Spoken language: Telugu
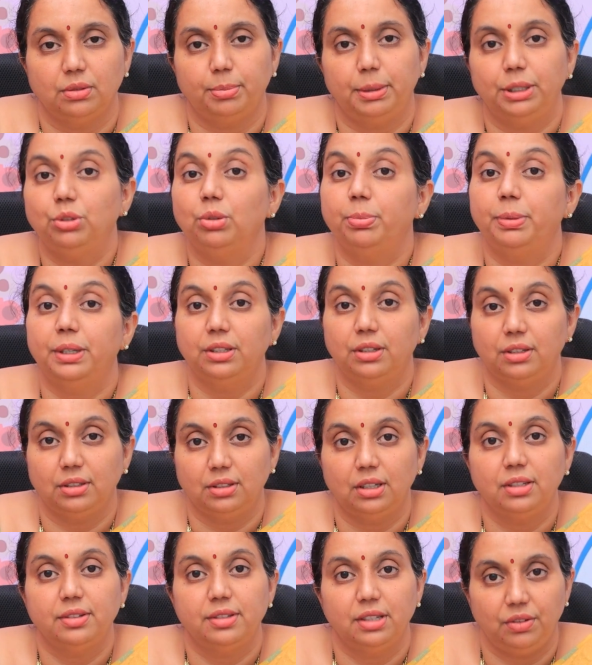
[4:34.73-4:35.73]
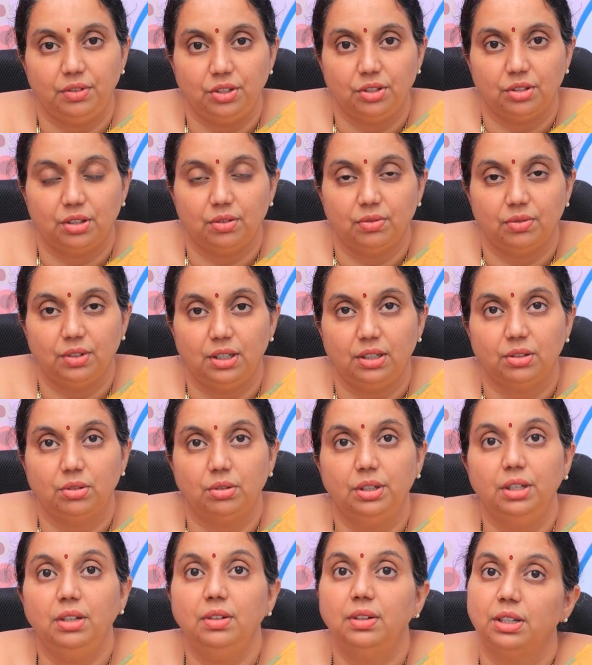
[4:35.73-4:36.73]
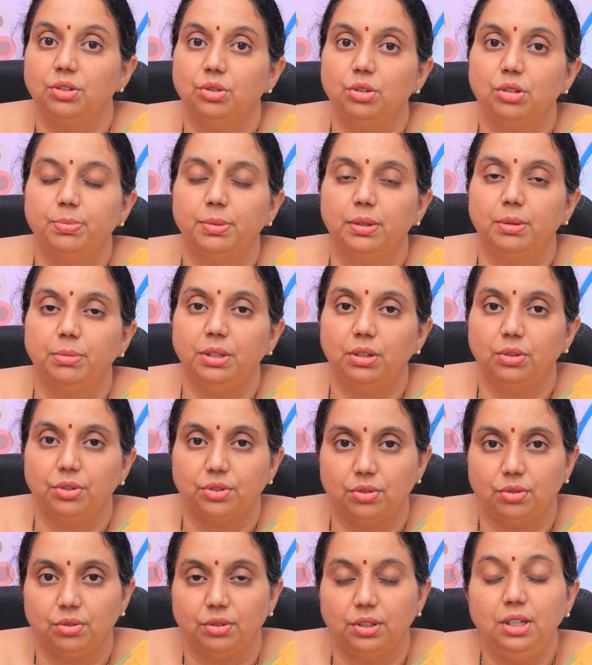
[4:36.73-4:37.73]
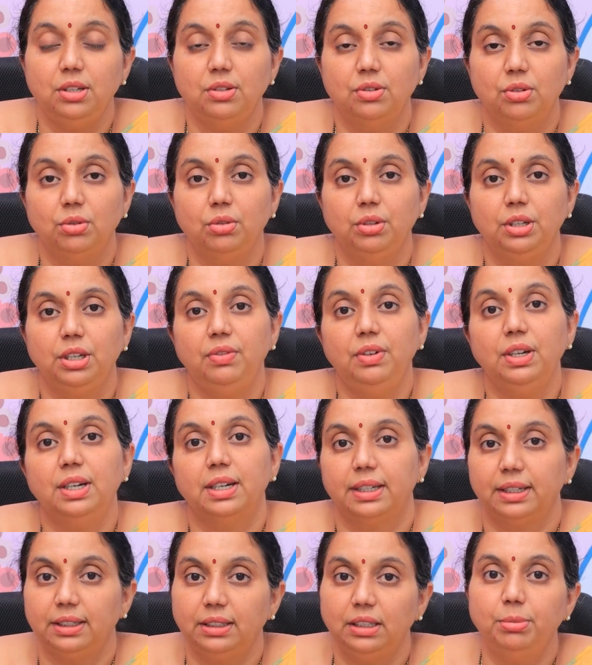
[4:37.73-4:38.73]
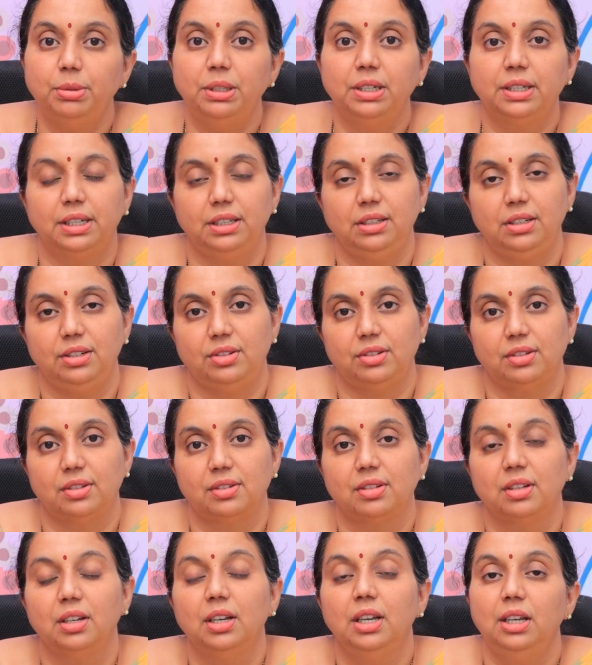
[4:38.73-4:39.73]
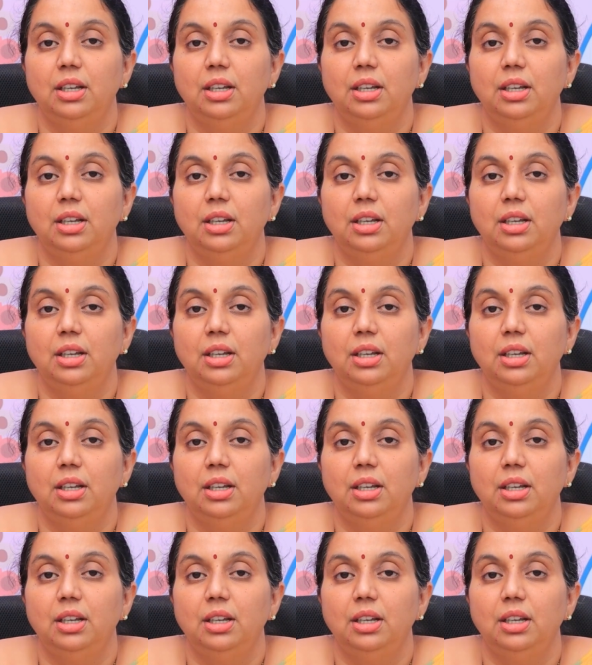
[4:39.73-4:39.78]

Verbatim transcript: మత్తు పదార్థాలు సేవించడం వల్ల కూడా అజోస్పామియా వస్తుంది సో ఇవి కరెక్టబుల్ కండిషన్స్